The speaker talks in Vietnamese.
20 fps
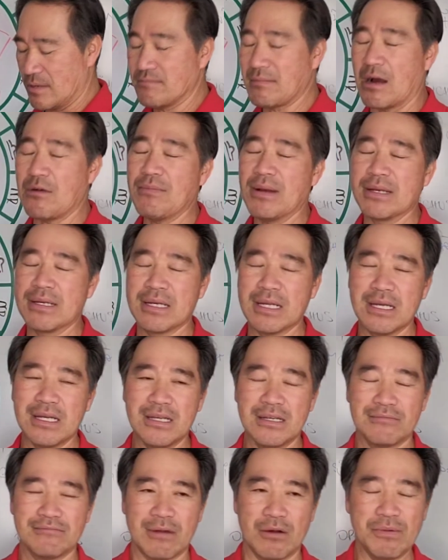bảo bình đó
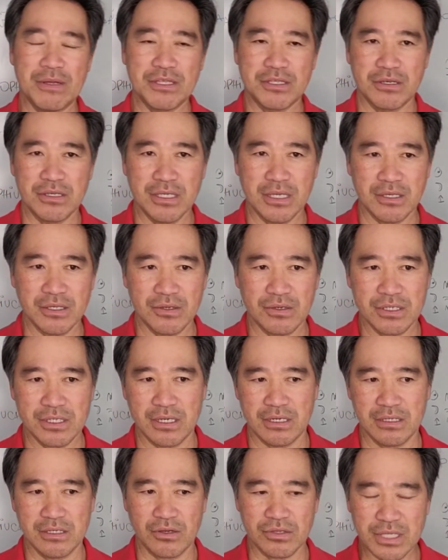bảo bình tượng trưng cho
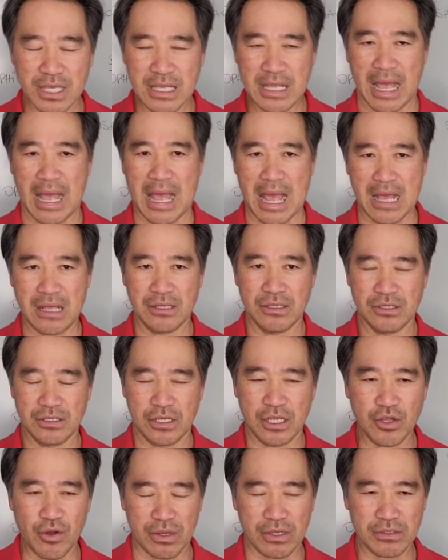sự cho thiên hạ
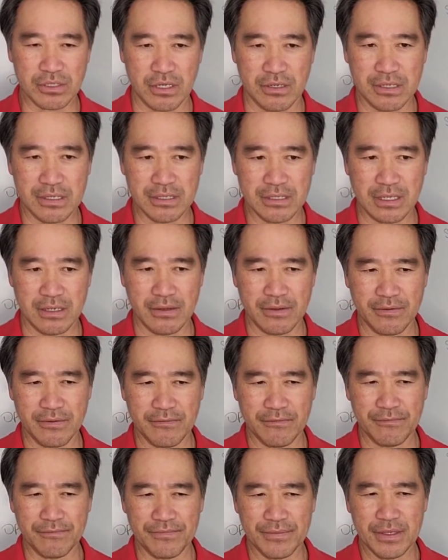thuật sự sự
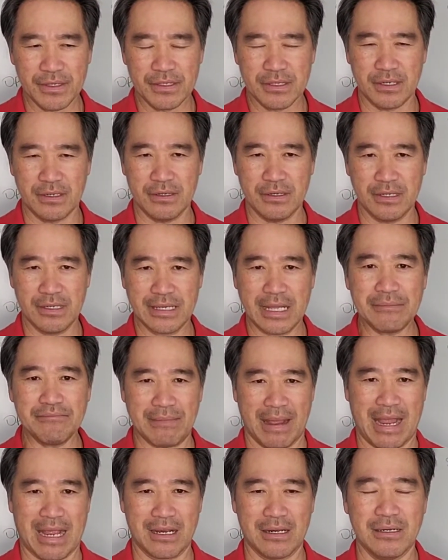sự cách
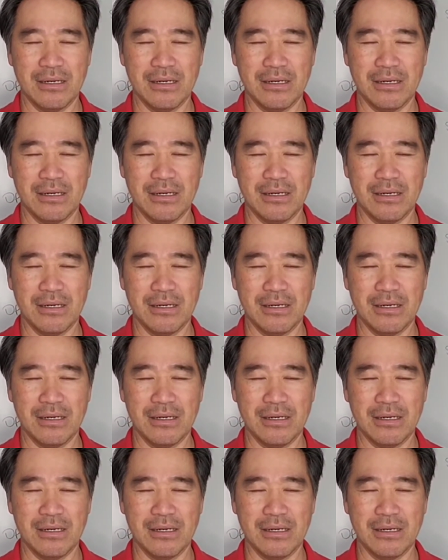mạng